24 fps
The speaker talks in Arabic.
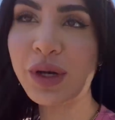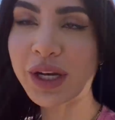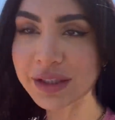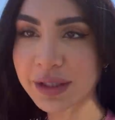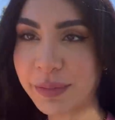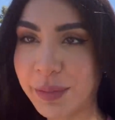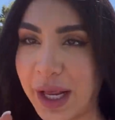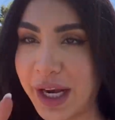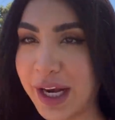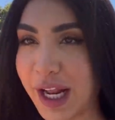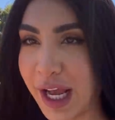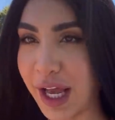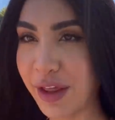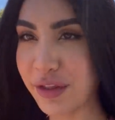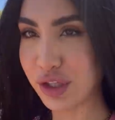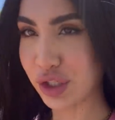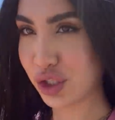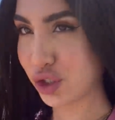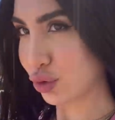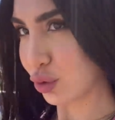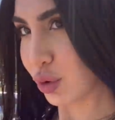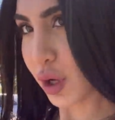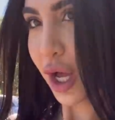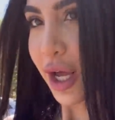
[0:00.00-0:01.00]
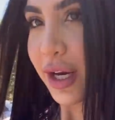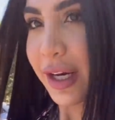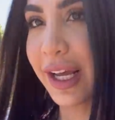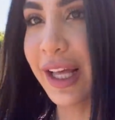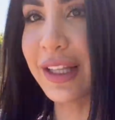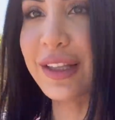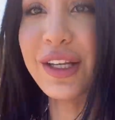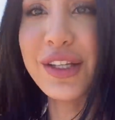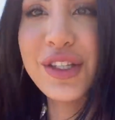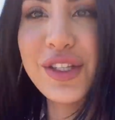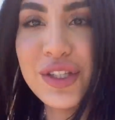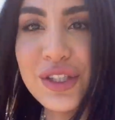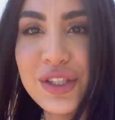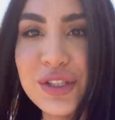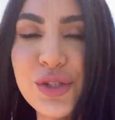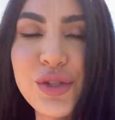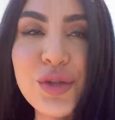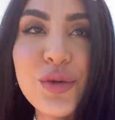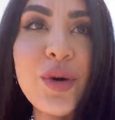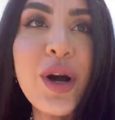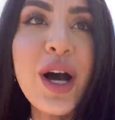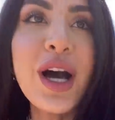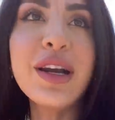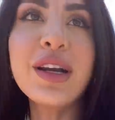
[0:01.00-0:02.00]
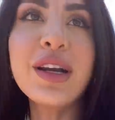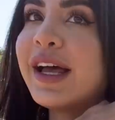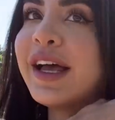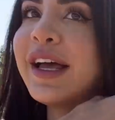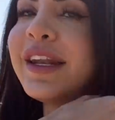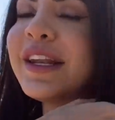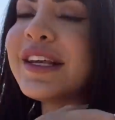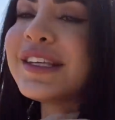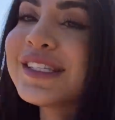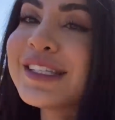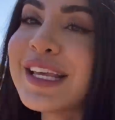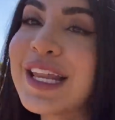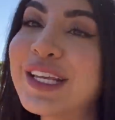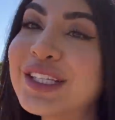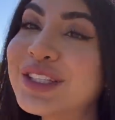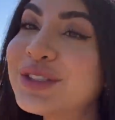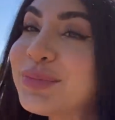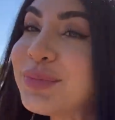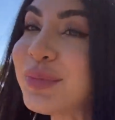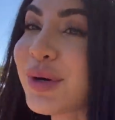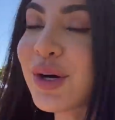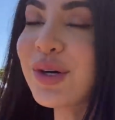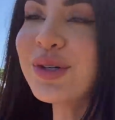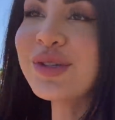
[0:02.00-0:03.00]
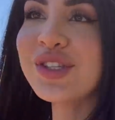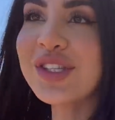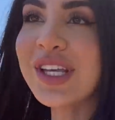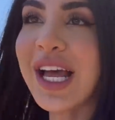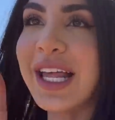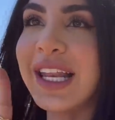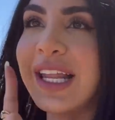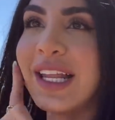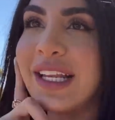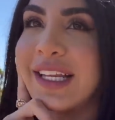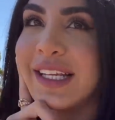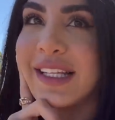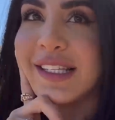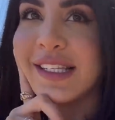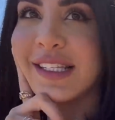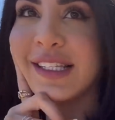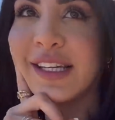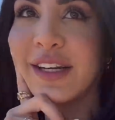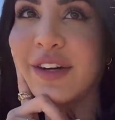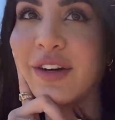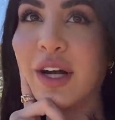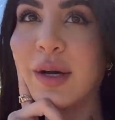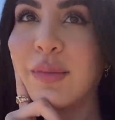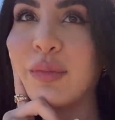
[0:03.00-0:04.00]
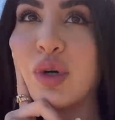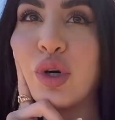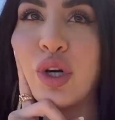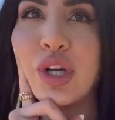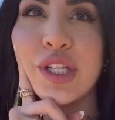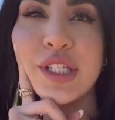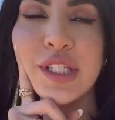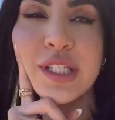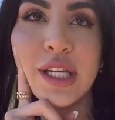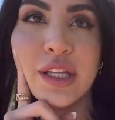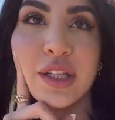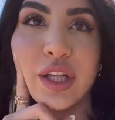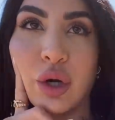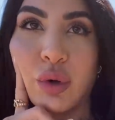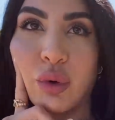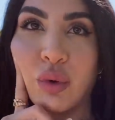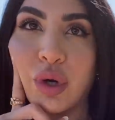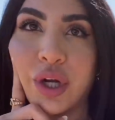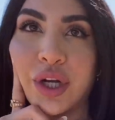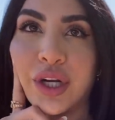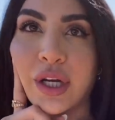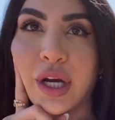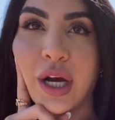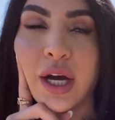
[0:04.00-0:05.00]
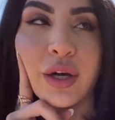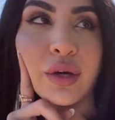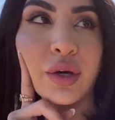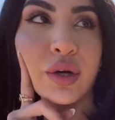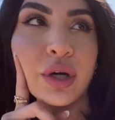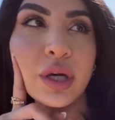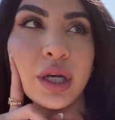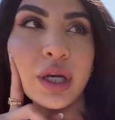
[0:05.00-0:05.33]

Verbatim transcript: طبعا اخذت صور خلصت صور نزلت بوست على الانستغرام وهسه بنروح ناكل